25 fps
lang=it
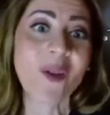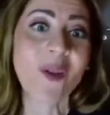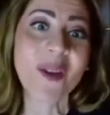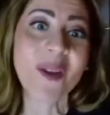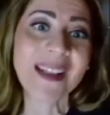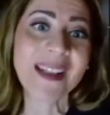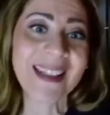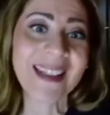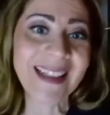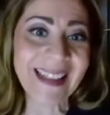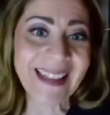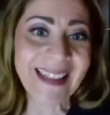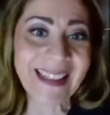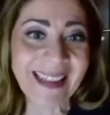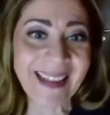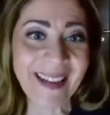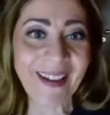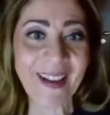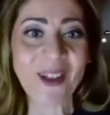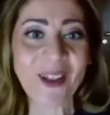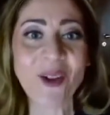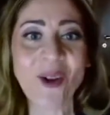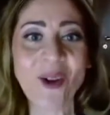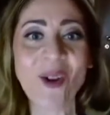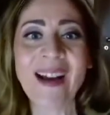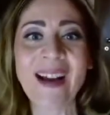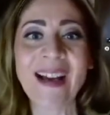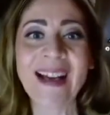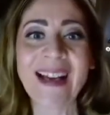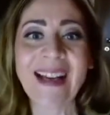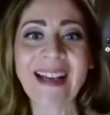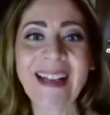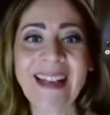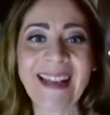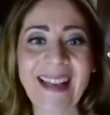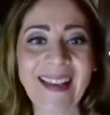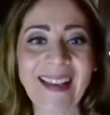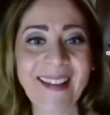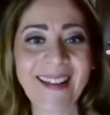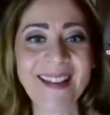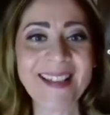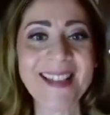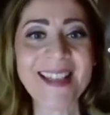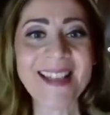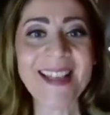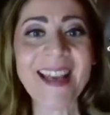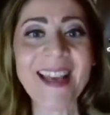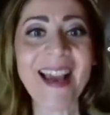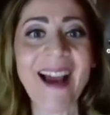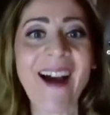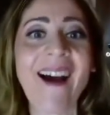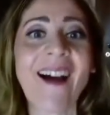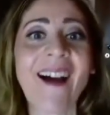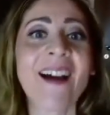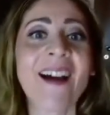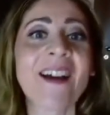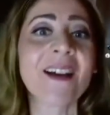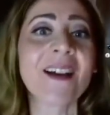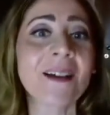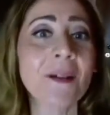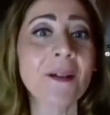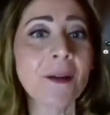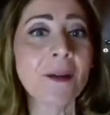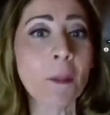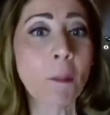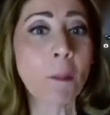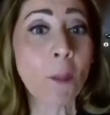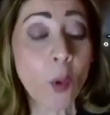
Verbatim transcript: Quindi credo che sia eh,